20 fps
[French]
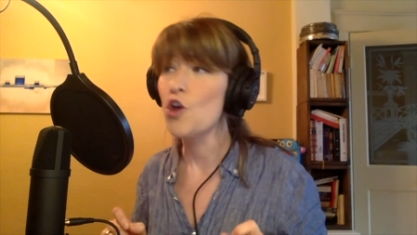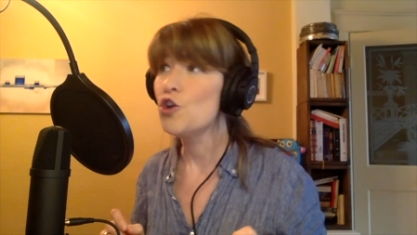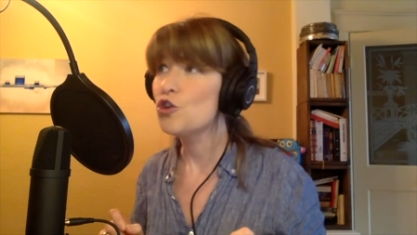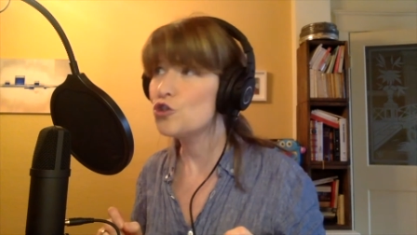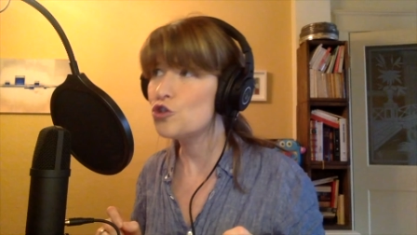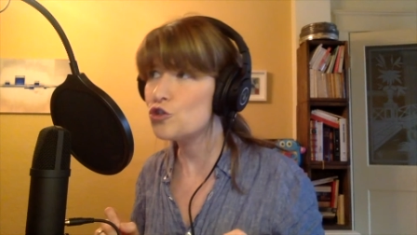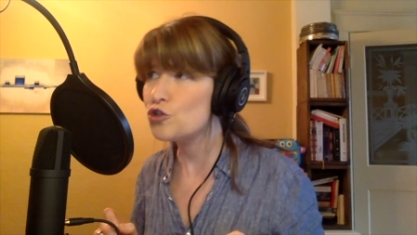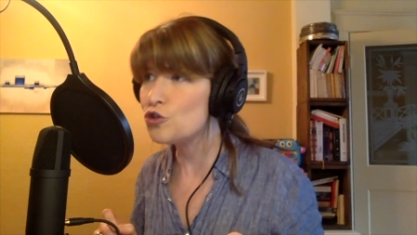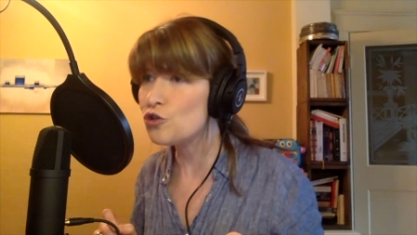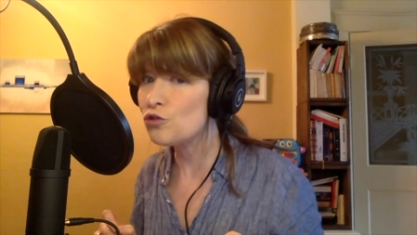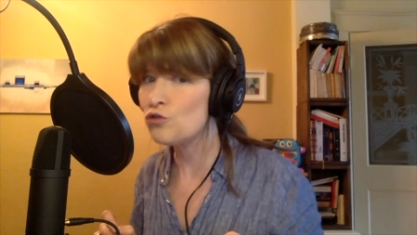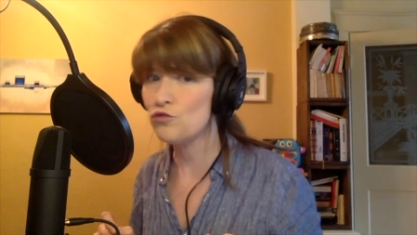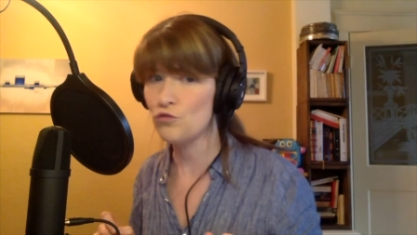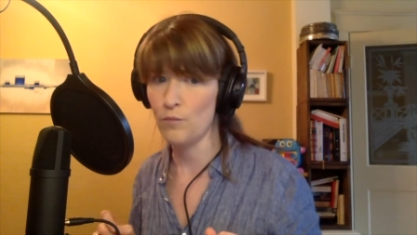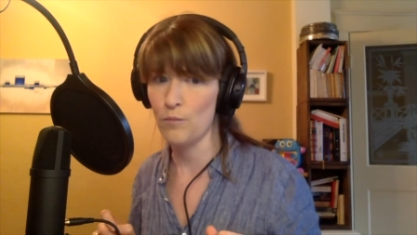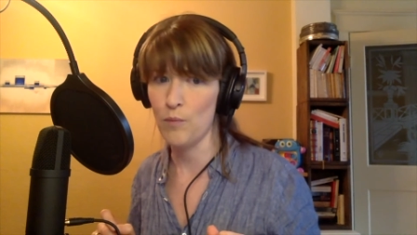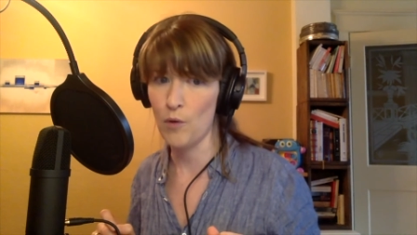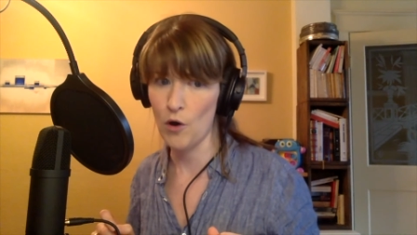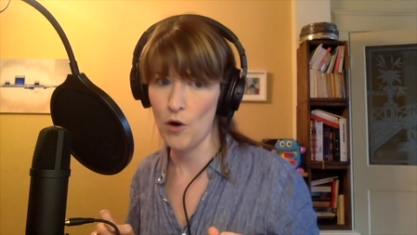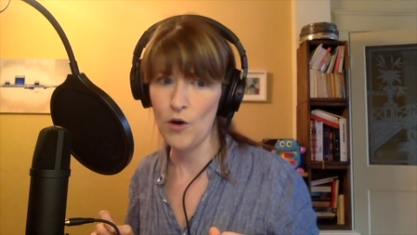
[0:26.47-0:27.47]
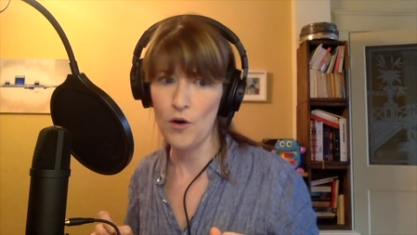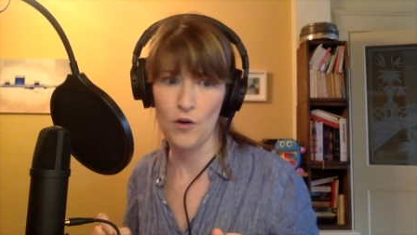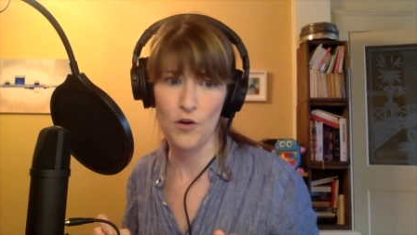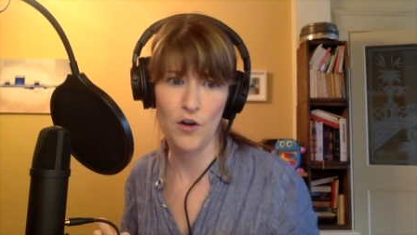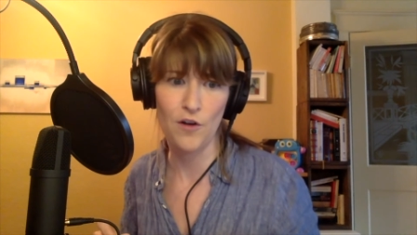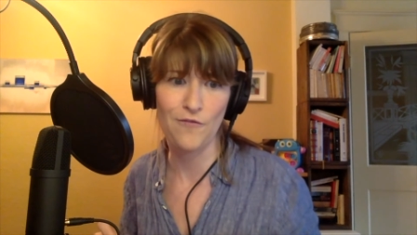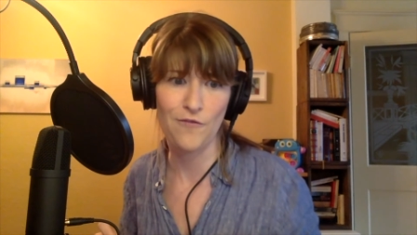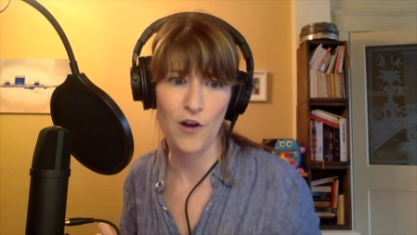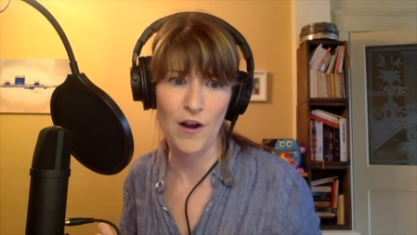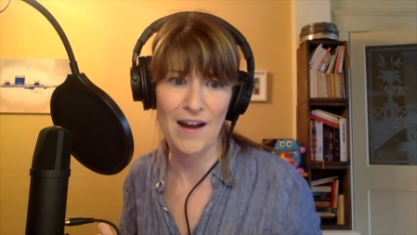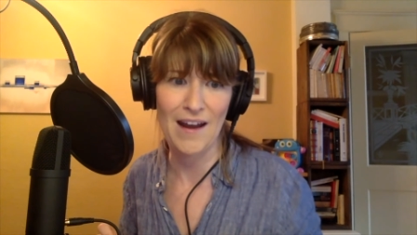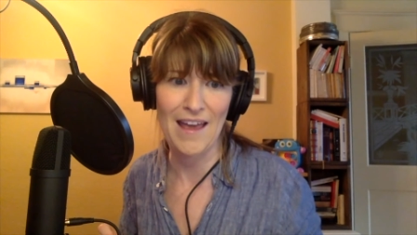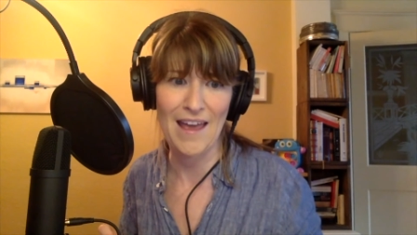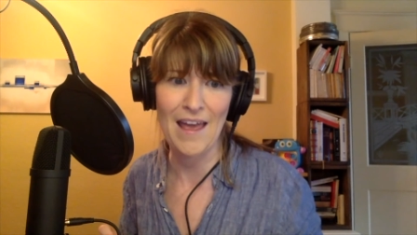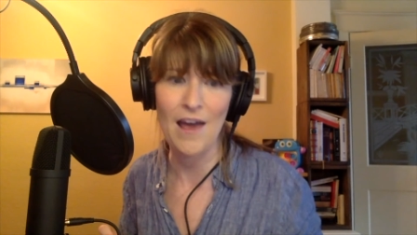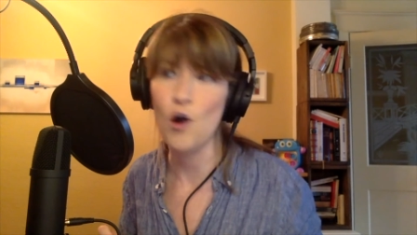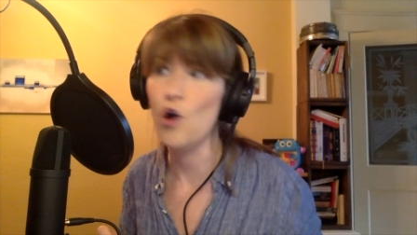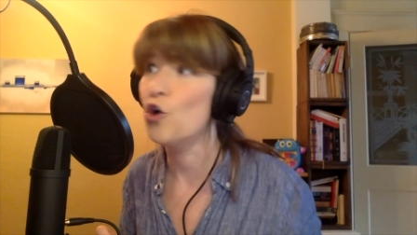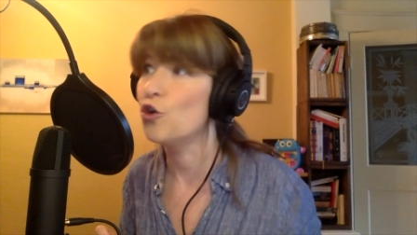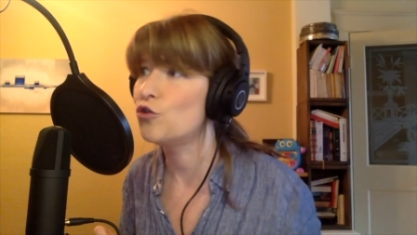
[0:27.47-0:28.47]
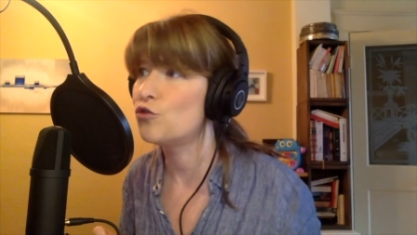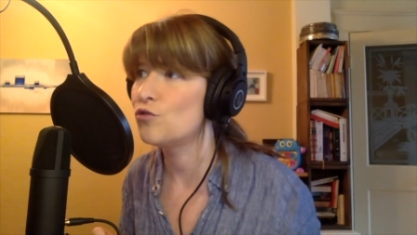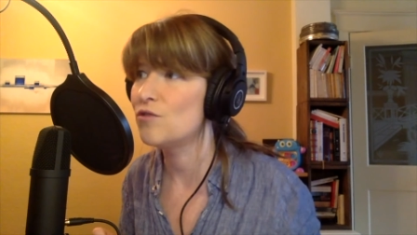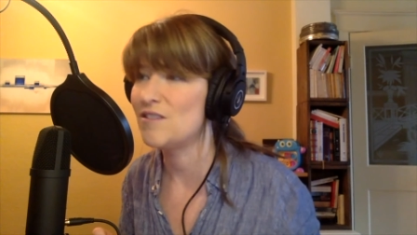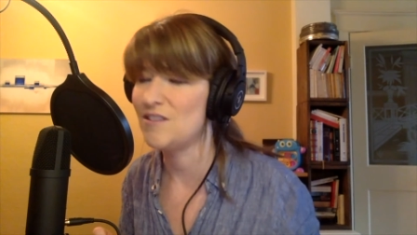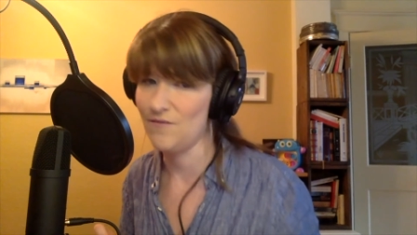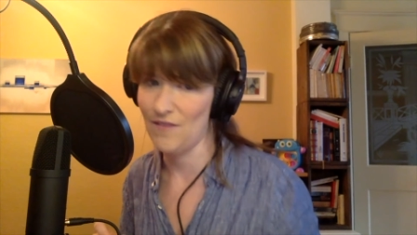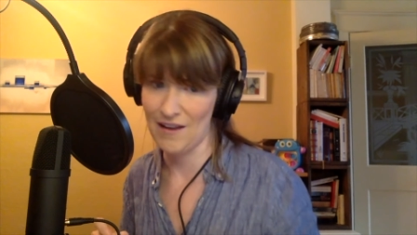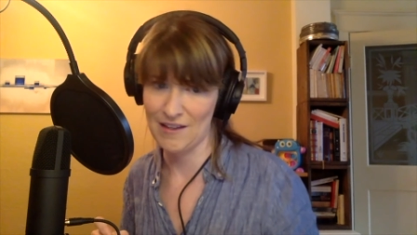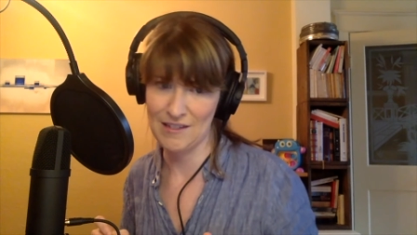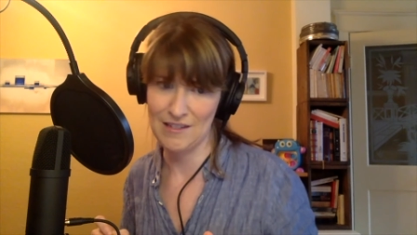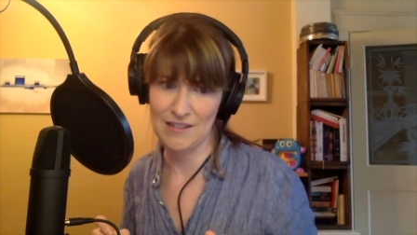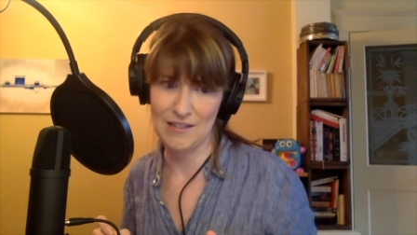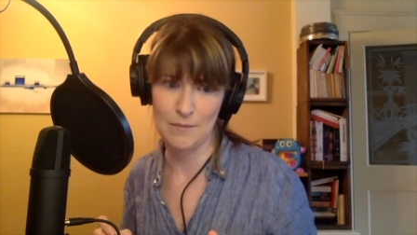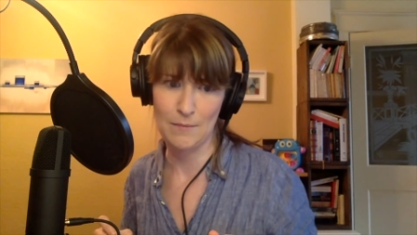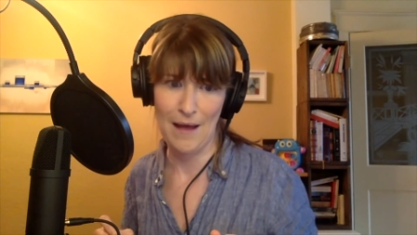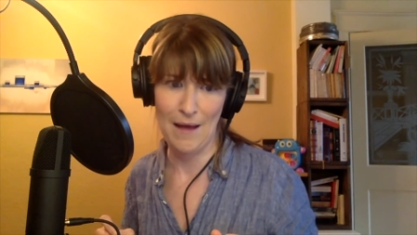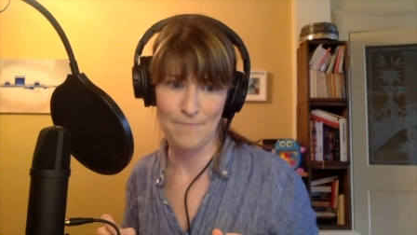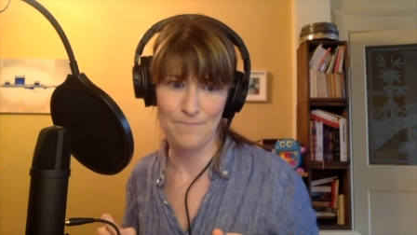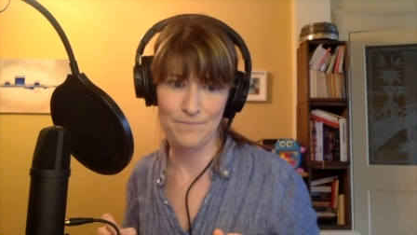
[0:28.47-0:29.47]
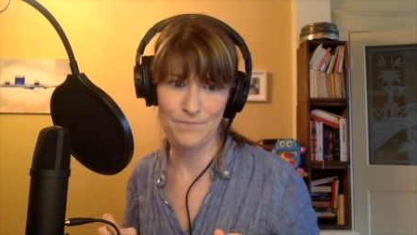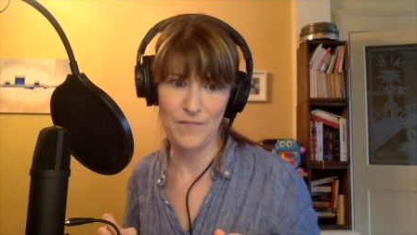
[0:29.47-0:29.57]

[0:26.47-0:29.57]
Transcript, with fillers: surtout pas le volet autodivertissement.